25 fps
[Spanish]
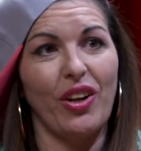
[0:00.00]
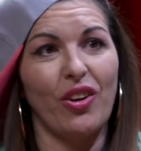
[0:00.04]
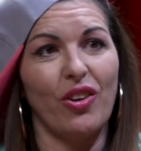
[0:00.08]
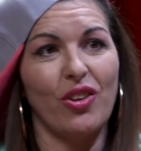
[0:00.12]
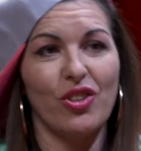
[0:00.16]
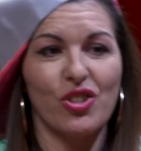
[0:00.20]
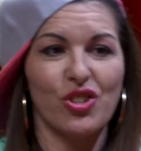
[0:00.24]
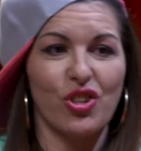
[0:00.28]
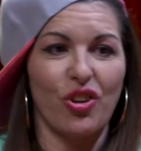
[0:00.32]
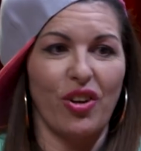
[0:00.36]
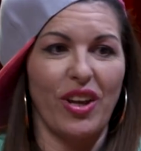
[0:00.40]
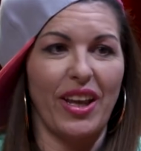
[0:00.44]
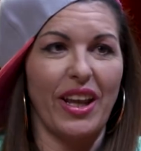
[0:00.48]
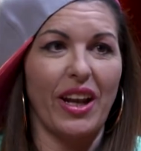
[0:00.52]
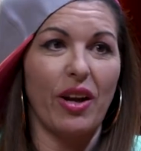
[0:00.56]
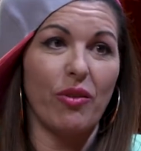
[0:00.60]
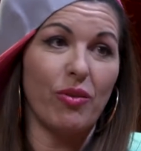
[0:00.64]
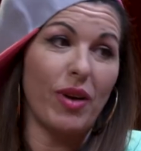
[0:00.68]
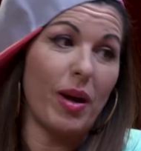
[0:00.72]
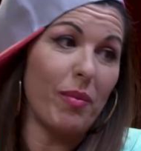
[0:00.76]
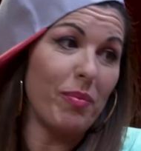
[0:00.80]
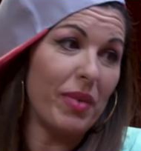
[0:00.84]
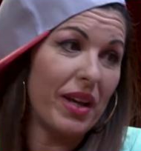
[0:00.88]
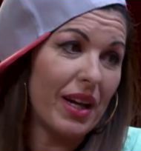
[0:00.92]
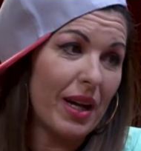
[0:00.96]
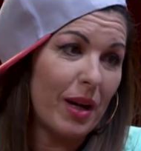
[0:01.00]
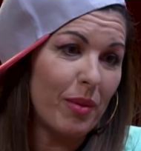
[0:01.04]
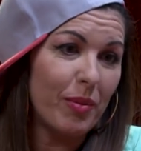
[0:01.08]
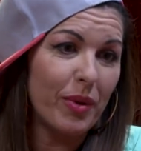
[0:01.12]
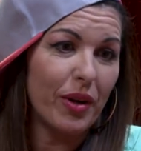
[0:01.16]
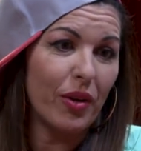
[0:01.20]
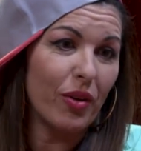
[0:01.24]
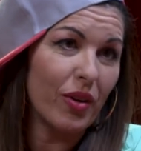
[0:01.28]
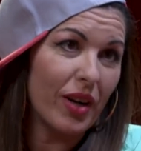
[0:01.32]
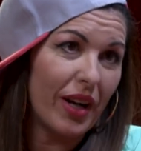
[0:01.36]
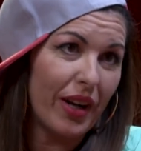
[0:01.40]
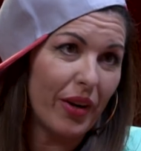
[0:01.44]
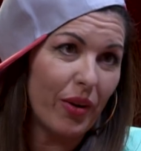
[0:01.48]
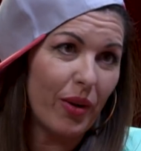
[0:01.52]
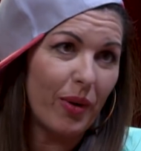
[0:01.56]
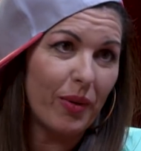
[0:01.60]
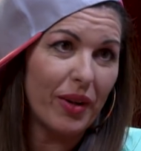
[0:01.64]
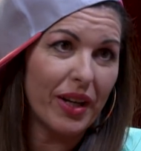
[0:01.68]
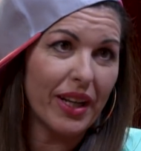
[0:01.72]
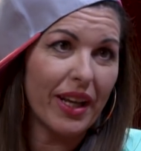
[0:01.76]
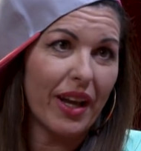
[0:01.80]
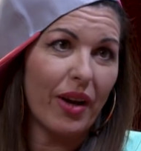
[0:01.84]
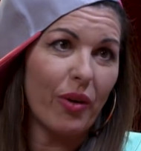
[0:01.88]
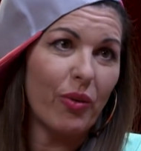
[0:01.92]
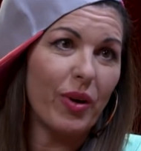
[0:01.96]
¿eh? No lo soy. Era una pija, pero claro, a
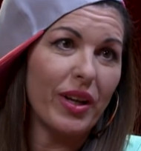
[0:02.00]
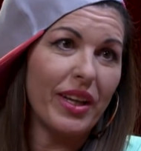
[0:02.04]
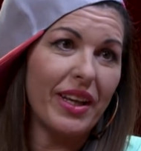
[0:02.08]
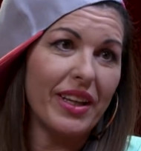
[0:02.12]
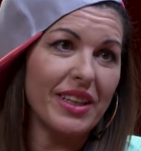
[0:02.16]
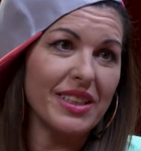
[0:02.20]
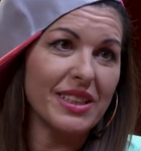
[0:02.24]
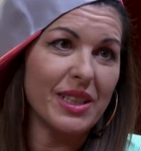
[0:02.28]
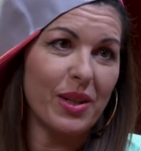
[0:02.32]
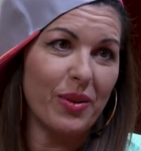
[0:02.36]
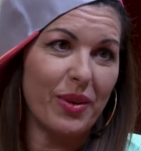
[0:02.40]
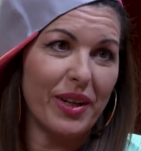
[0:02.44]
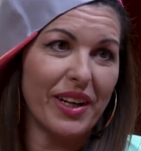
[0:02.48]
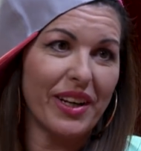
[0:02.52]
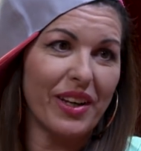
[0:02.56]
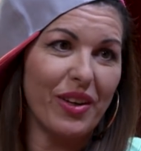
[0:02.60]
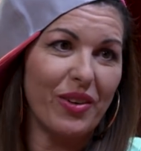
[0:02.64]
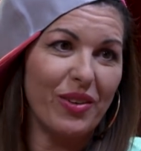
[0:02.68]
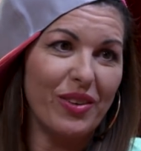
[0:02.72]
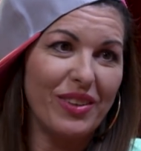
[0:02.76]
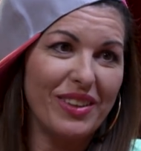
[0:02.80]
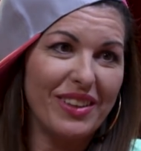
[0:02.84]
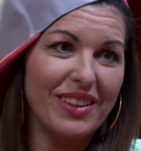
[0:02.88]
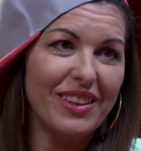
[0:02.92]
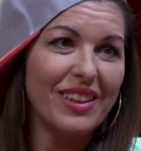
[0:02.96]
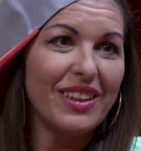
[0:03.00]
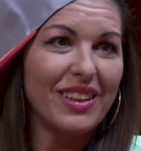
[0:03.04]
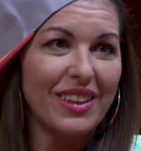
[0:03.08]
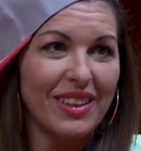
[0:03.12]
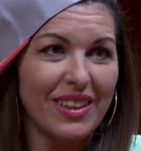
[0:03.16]
ver qué hago allí en ese barrio. Claro.